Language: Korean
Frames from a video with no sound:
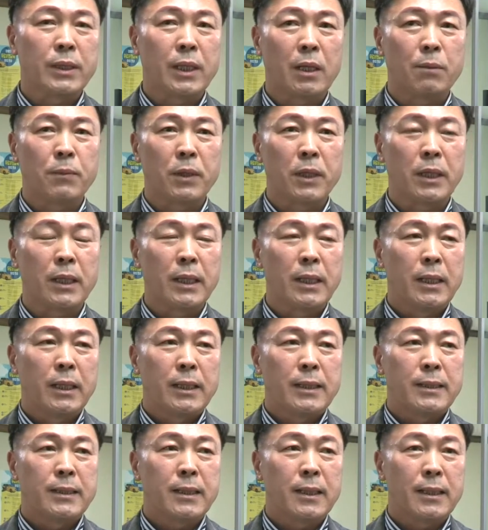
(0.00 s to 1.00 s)
그다음에
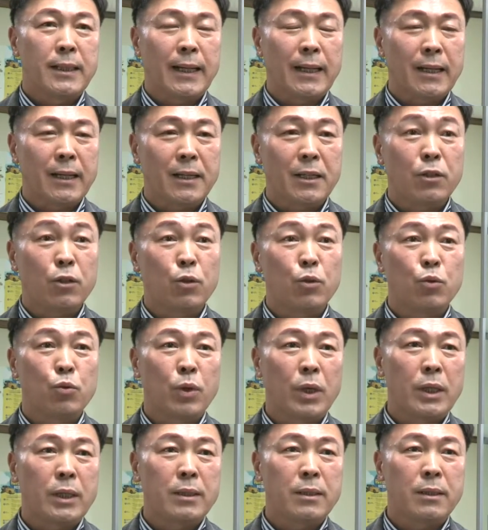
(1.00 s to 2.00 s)
이제 약간의
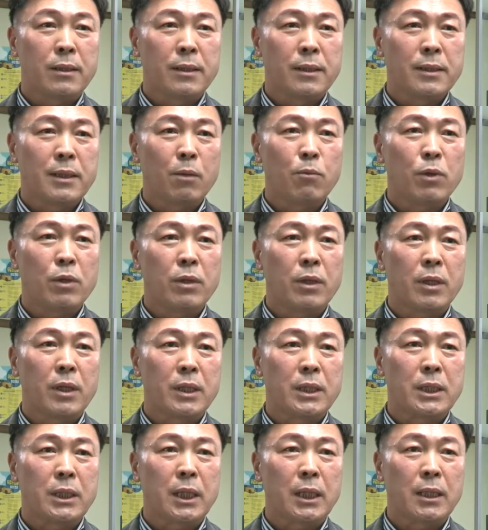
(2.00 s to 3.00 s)
여유가 있는 3월
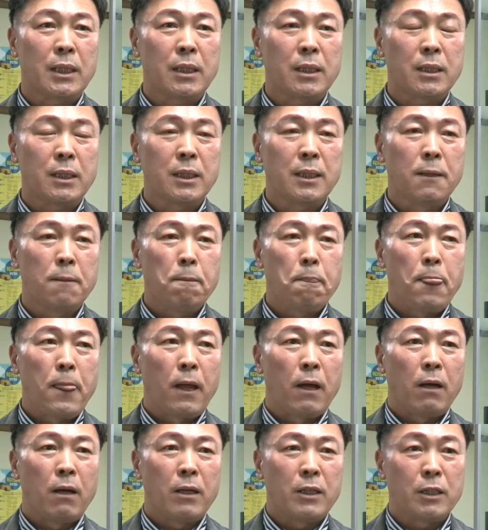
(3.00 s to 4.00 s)
달에 진행되는
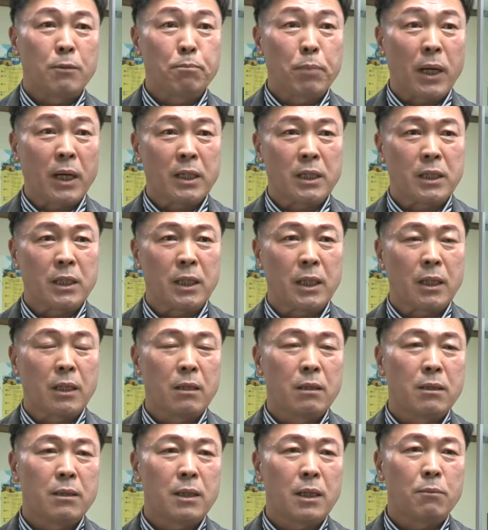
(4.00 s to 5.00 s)
어,
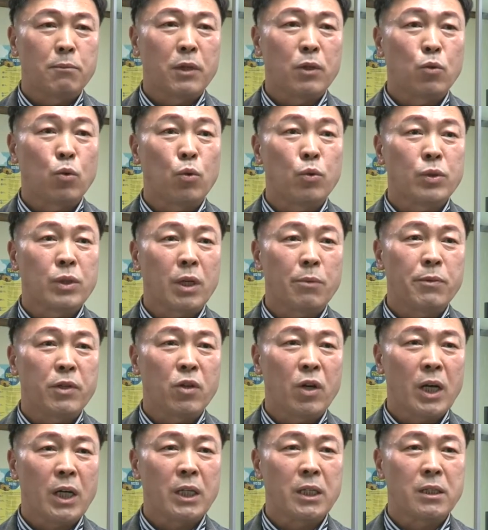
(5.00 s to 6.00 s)
입학식, 그다음에
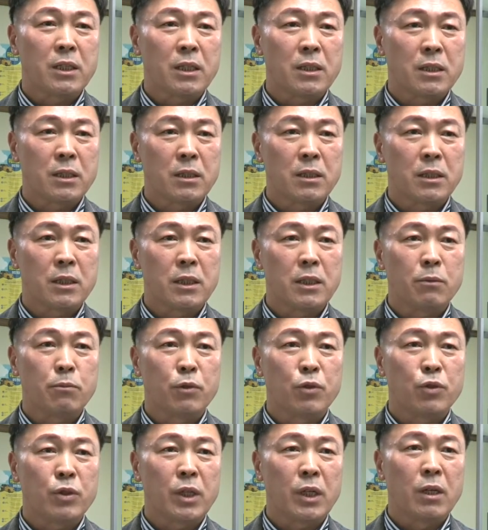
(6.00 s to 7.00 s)
동참형 학기제 등은
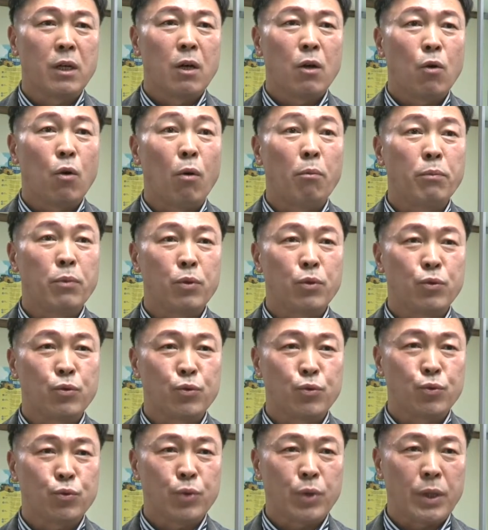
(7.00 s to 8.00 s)
지금 현재 검토
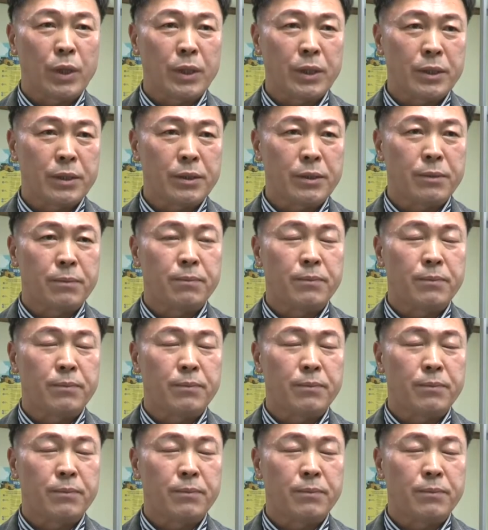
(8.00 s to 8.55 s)
중에 있습니다.